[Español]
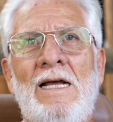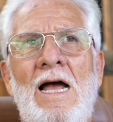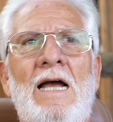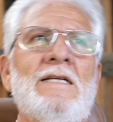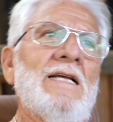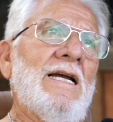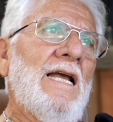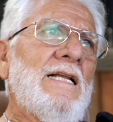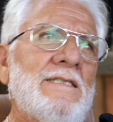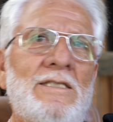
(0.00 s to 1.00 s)
Ah, si
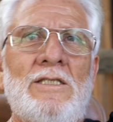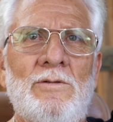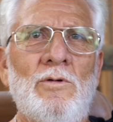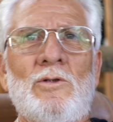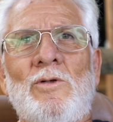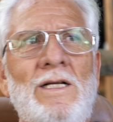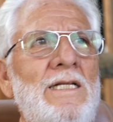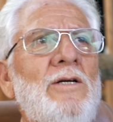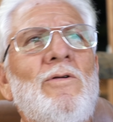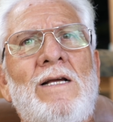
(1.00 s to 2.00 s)
aquel es el chismoso, él
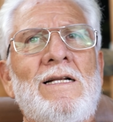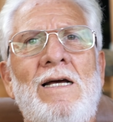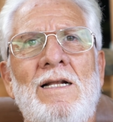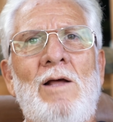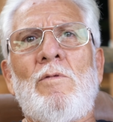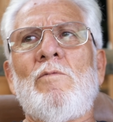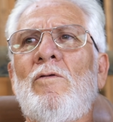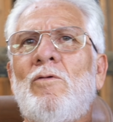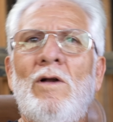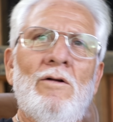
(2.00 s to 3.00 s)
dijo que el cardamomo
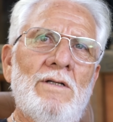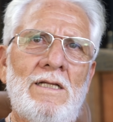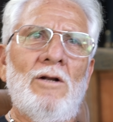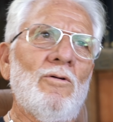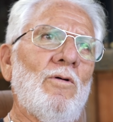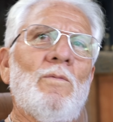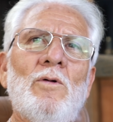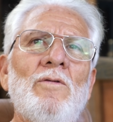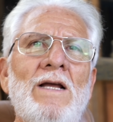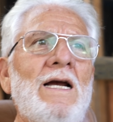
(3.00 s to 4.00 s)
fulano y tal lo
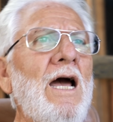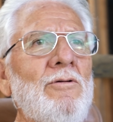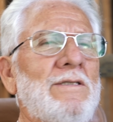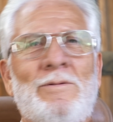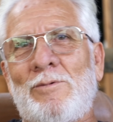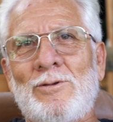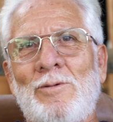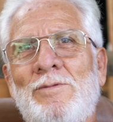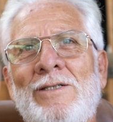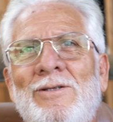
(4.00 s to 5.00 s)
compró bien caro y se
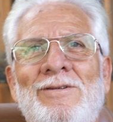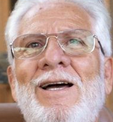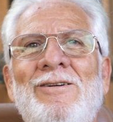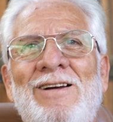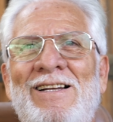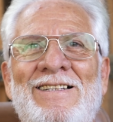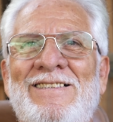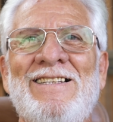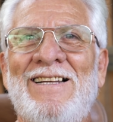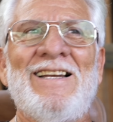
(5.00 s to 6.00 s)
puso precio en caro a las
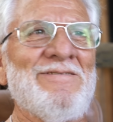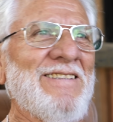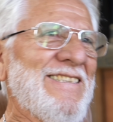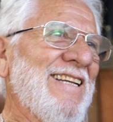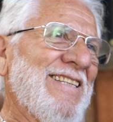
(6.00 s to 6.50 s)
10 de la mañana,